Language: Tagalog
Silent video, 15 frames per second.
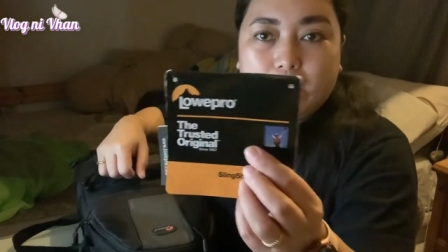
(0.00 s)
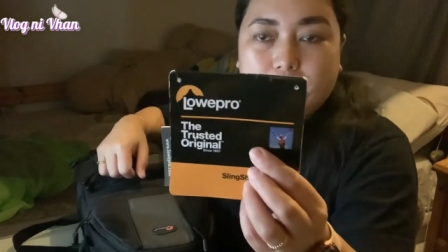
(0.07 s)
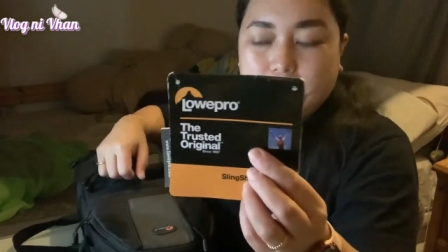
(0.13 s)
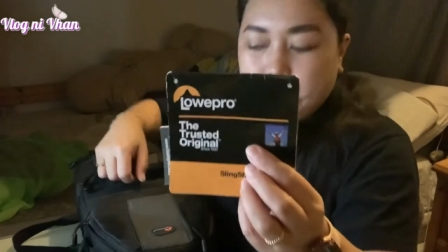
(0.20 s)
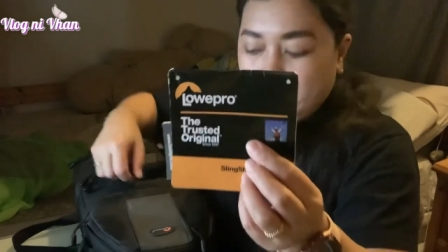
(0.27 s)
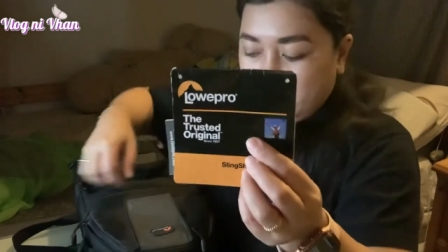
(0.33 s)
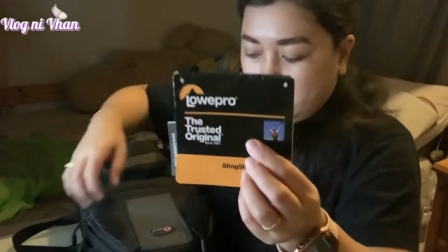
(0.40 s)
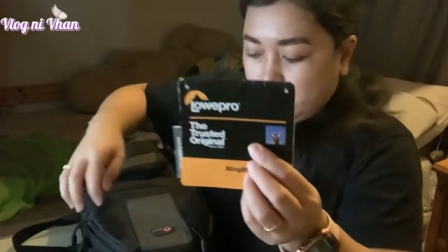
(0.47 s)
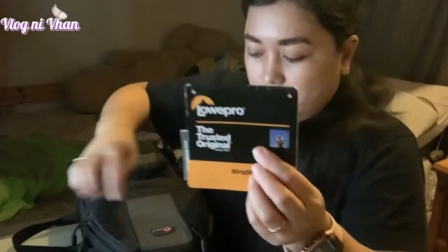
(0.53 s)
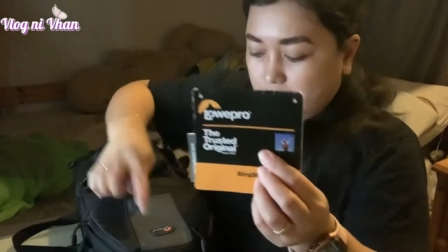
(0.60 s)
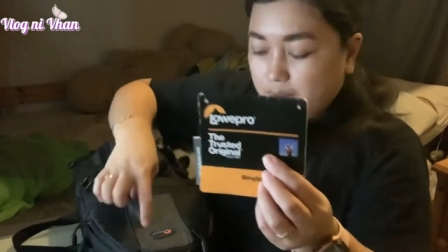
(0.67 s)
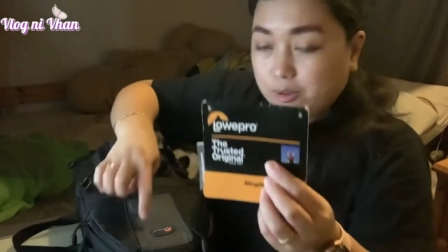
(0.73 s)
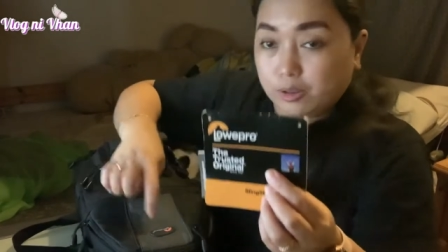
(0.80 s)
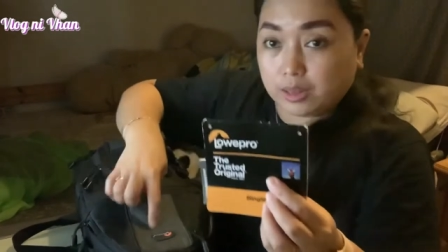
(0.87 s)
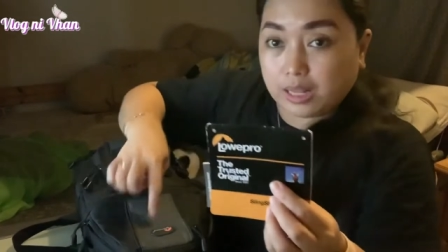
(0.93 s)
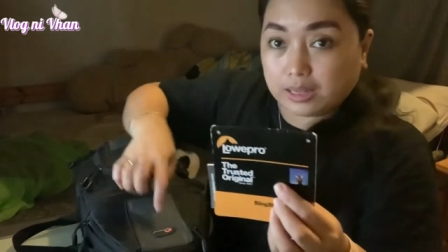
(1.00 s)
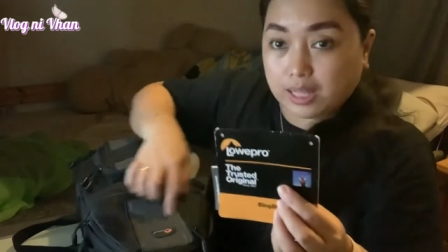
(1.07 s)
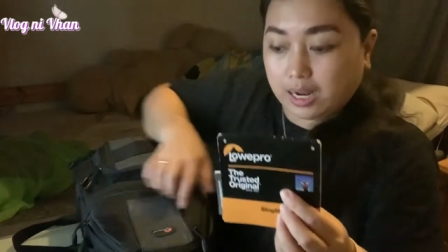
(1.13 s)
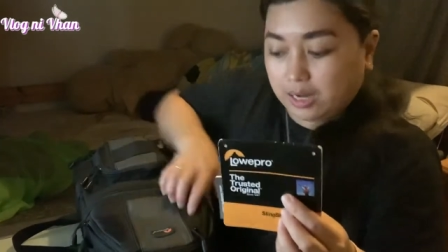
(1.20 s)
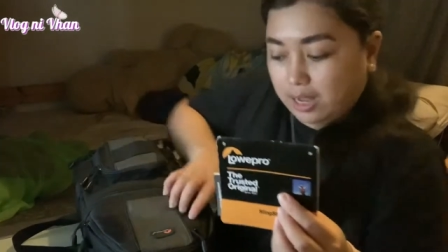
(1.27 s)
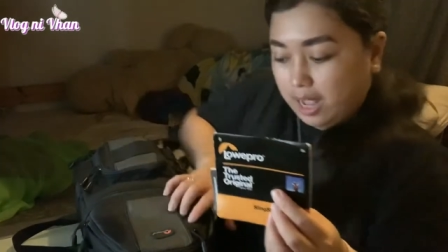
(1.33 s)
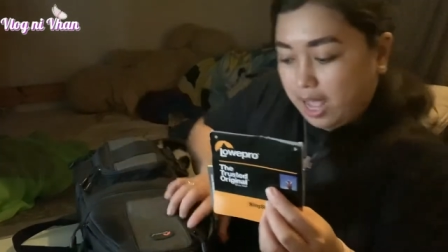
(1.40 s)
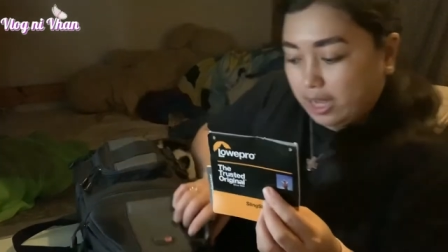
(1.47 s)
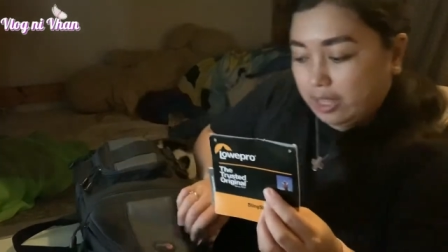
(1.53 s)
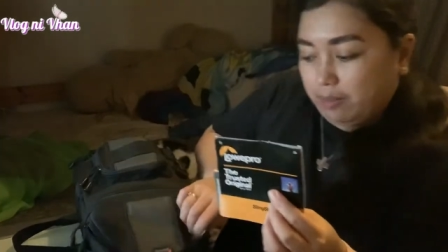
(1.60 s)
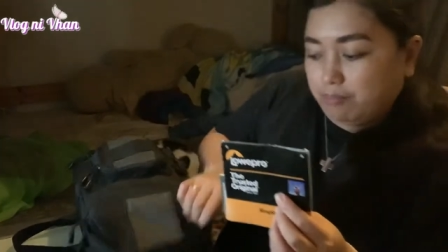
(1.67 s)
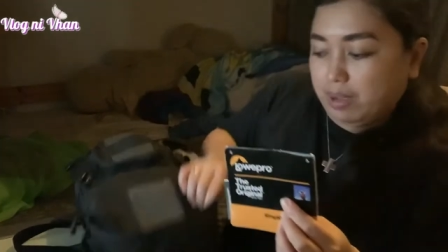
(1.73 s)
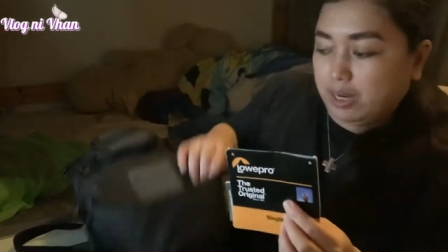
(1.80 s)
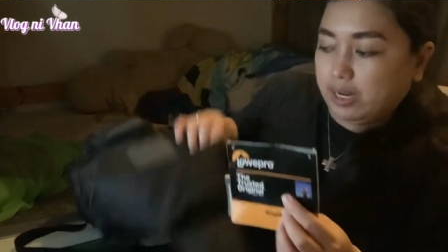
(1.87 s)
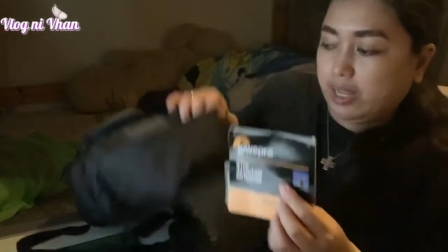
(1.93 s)
Ayan. Yung tatak ng
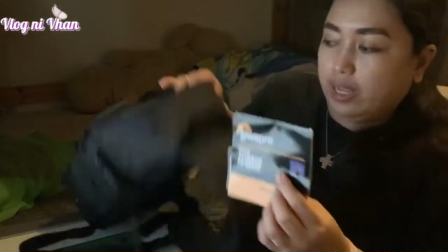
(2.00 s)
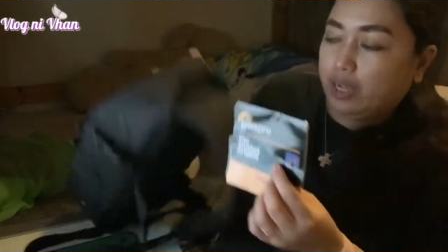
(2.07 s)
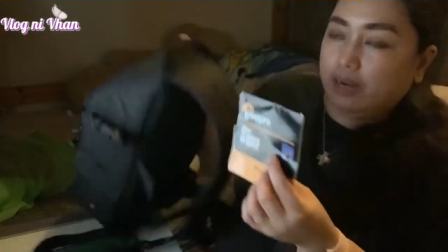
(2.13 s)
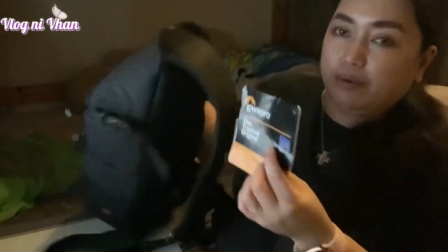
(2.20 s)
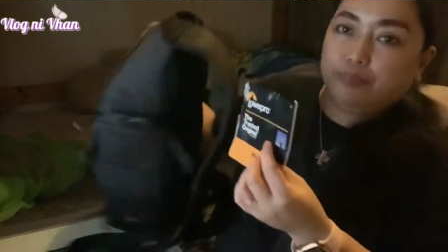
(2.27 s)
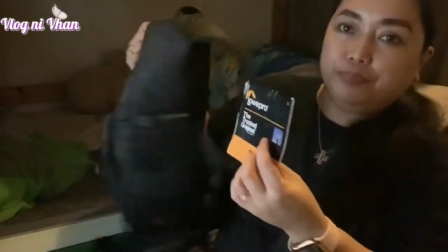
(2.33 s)
ating bag na yan.